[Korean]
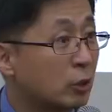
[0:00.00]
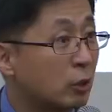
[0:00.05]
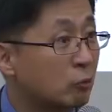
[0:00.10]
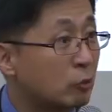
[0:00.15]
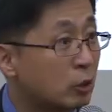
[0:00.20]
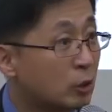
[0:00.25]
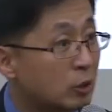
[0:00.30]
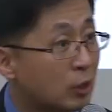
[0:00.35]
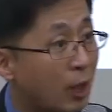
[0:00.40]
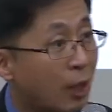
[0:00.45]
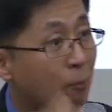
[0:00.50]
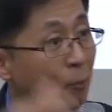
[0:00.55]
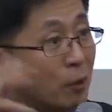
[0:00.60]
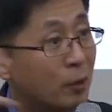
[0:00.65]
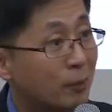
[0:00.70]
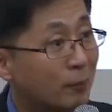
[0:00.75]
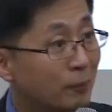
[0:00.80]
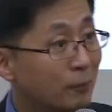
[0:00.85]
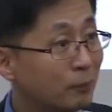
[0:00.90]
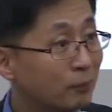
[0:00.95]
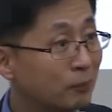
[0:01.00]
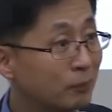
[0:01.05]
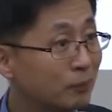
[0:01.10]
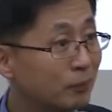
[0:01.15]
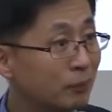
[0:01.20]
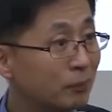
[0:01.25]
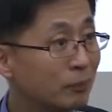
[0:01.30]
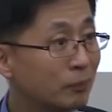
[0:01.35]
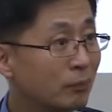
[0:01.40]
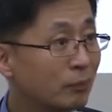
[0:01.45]
기업들이 쫙 몰리고
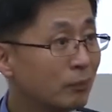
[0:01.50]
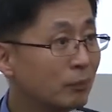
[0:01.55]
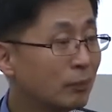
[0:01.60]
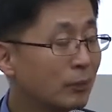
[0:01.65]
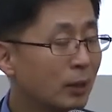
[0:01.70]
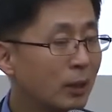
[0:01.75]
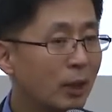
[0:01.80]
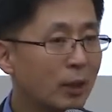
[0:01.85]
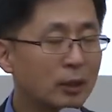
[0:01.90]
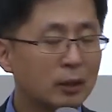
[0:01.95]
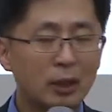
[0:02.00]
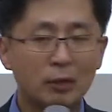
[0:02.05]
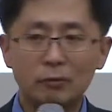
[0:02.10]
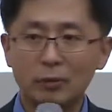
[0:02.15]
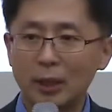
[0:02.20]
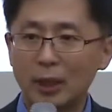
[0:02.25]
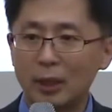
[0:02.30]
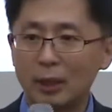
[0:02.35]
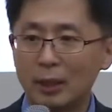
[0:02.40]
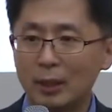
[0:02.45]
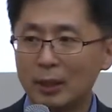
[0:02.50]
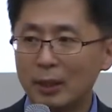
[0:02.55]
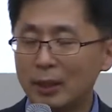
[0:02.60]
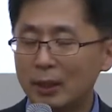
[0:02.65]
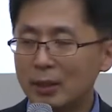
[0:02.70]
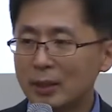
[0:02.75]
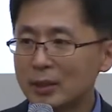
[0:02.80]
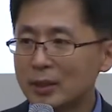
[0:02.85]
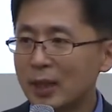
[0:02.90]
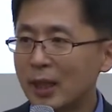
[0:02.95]
하기 때문에
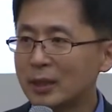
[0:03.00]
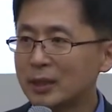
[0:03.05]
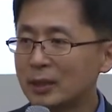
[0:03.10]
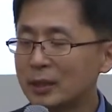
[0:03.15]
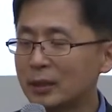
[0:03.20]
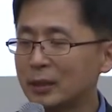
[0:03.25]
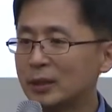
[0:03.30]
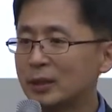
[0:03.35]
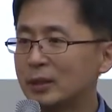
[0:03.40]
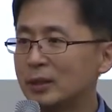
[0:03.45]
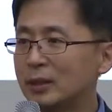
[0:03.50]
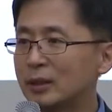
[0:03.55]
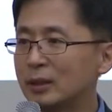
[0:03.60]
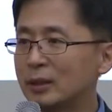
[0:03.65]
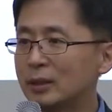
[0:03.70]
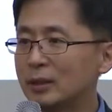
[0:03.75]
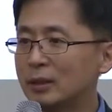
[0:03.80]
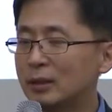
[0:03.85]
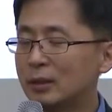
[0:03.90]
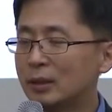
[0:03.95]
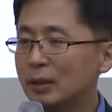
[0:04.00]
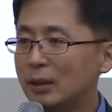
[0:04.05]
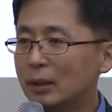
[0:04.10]
사실은